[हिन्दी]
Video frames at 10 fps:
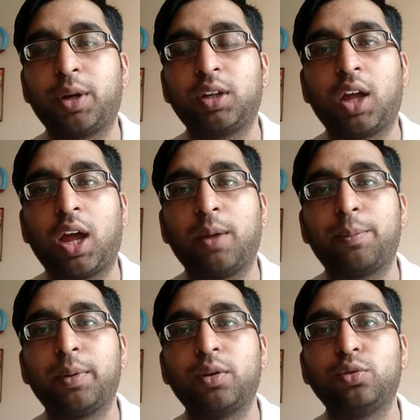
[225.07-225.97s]
पढ़
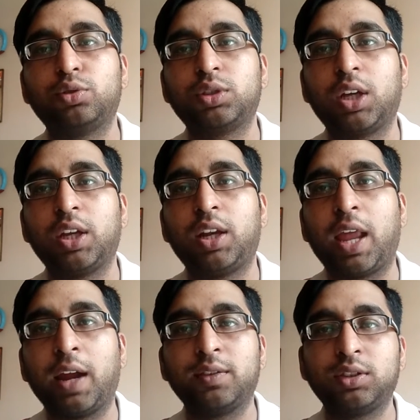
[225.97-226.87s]
आप उसके
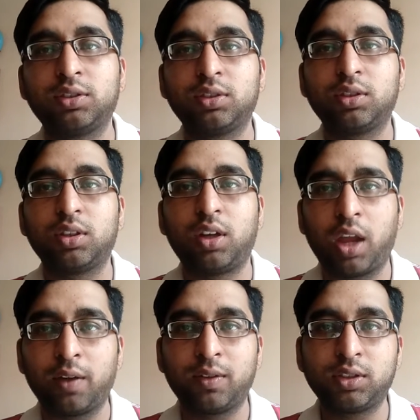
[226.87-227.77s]
लैंग्वेजेस
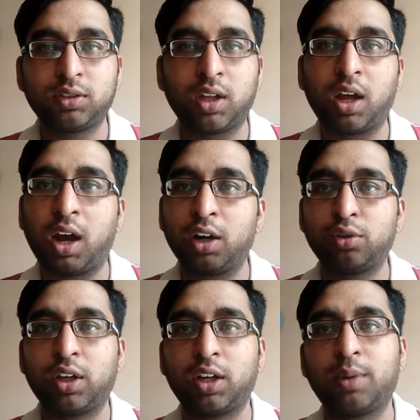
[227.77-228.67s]
लैंग्वेज इतना हार्ड
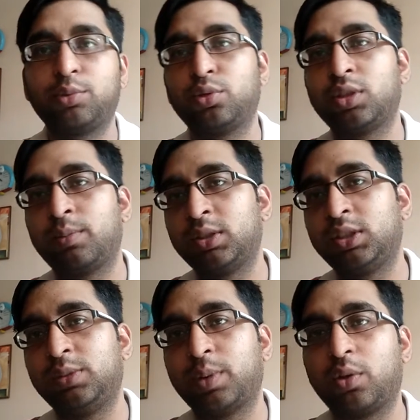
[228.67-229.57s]
होता है कि आप उसको समझ
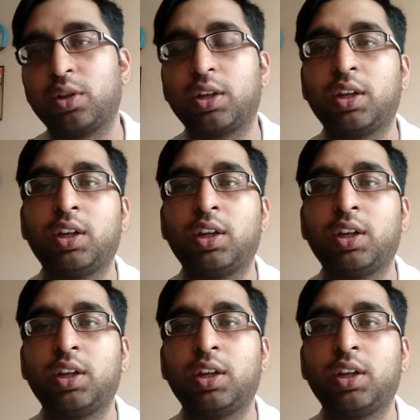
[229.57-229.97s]
ही नहीं पाओगे